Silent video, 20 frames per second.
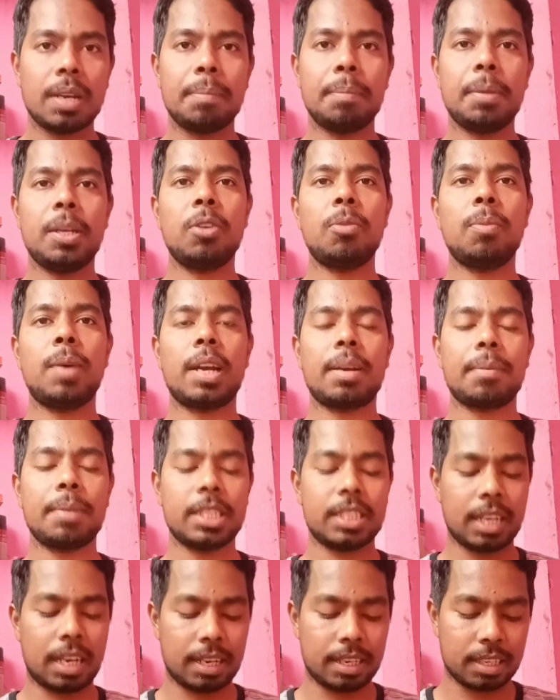मेन्यू बार में
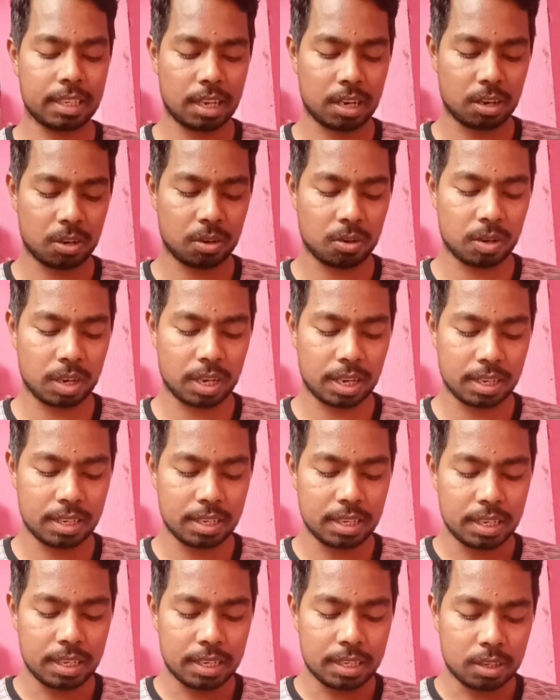चले जाना होगा
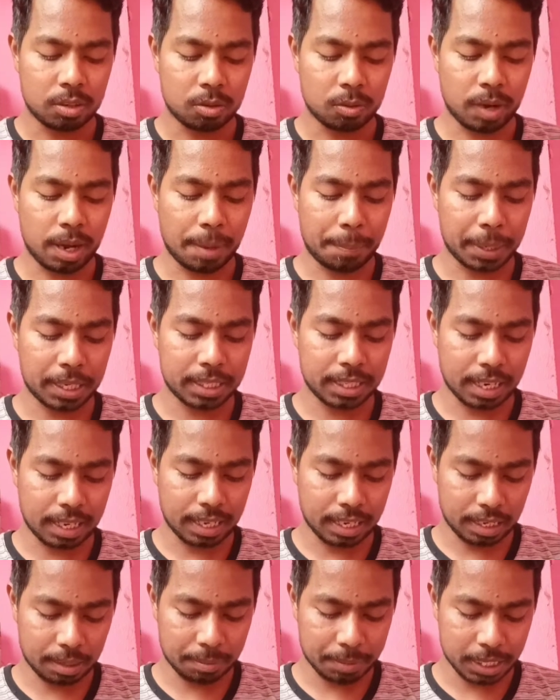वहाँ पर
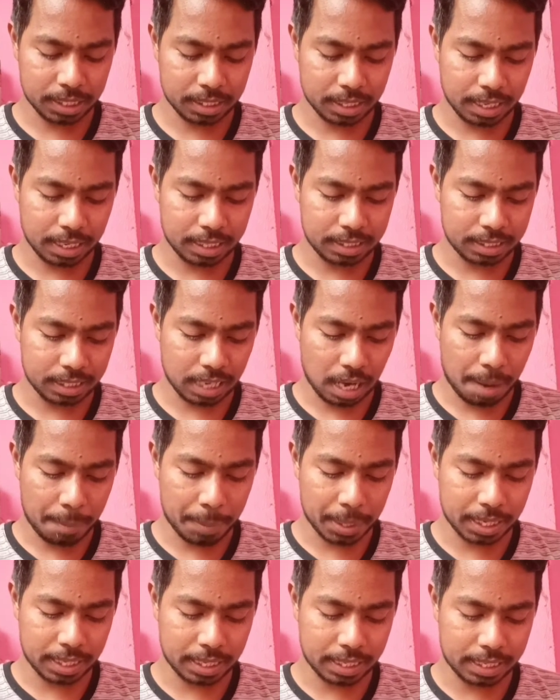जाने के बाद गाइज यहाँ
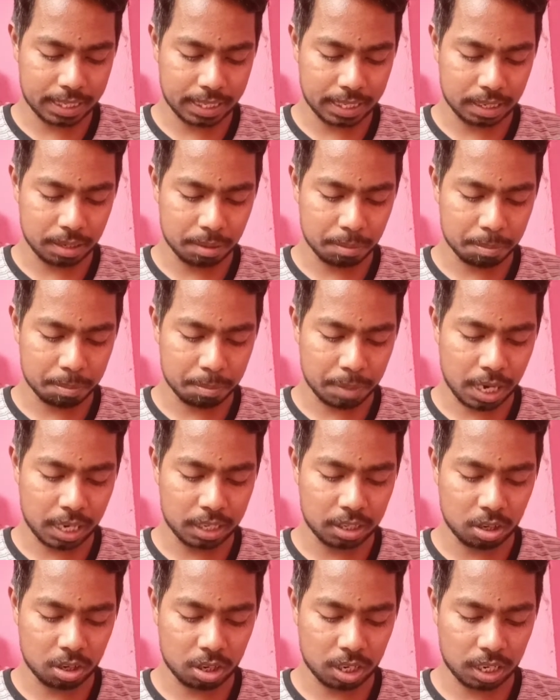पर देखिए
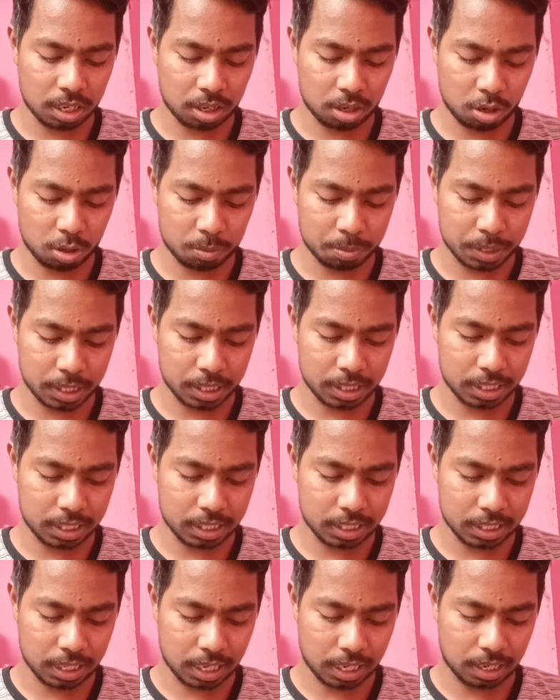माई ऑर्डर का ऑप्शन
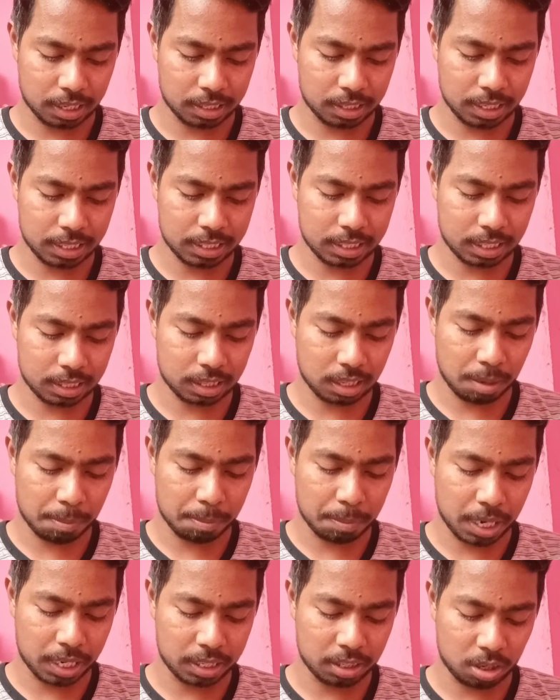दिख जाएगा देख सकते हैं
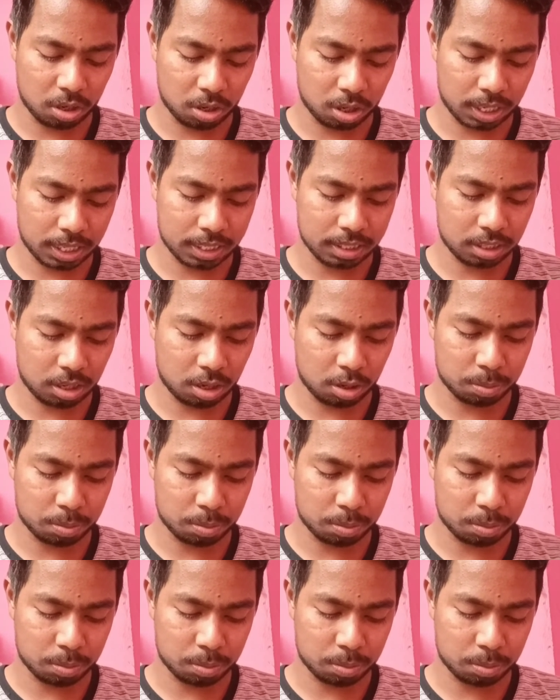माई ऑर्डर्स का